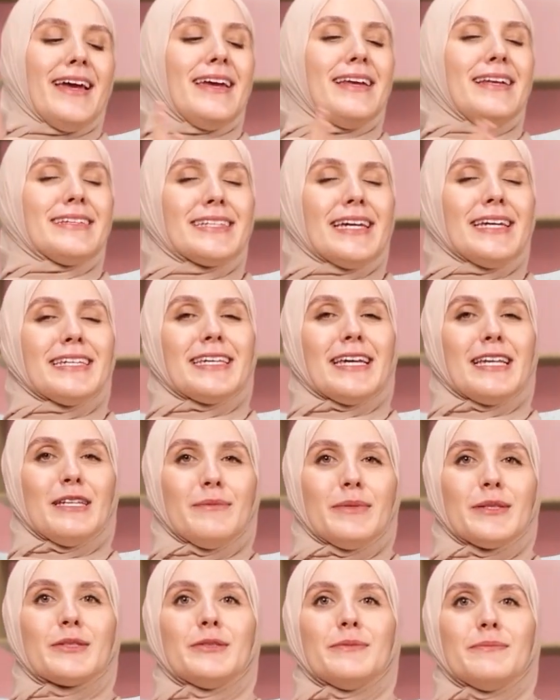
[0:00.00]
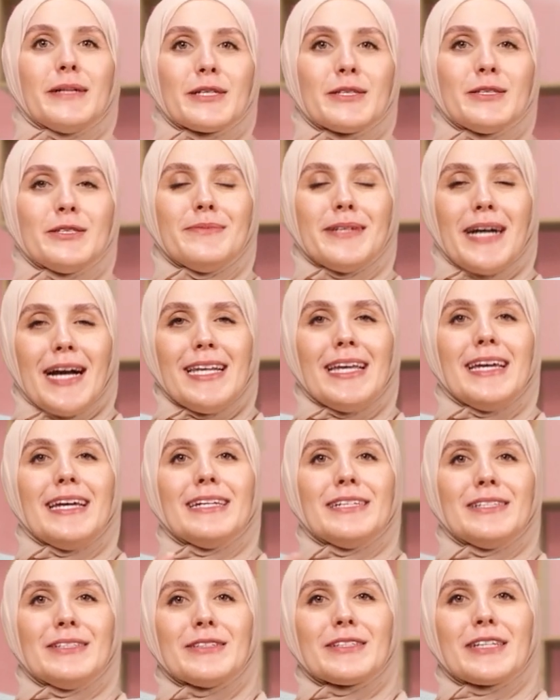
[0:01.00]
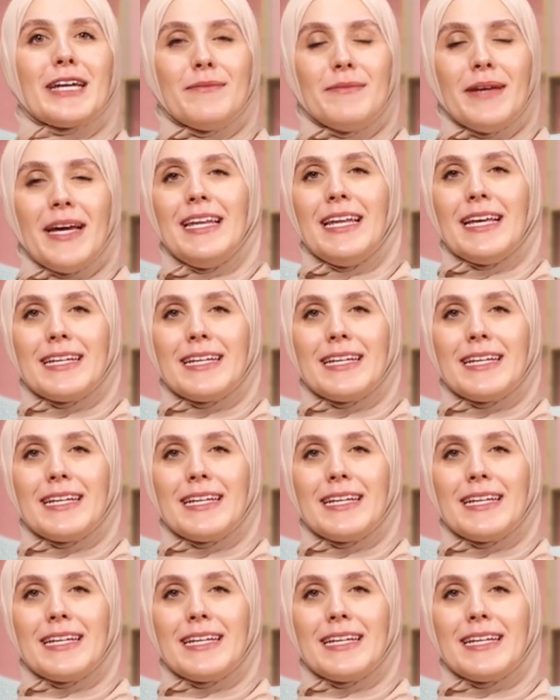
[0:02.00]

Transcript: الكيك اللي بيكون مكتوب عليه انه كمان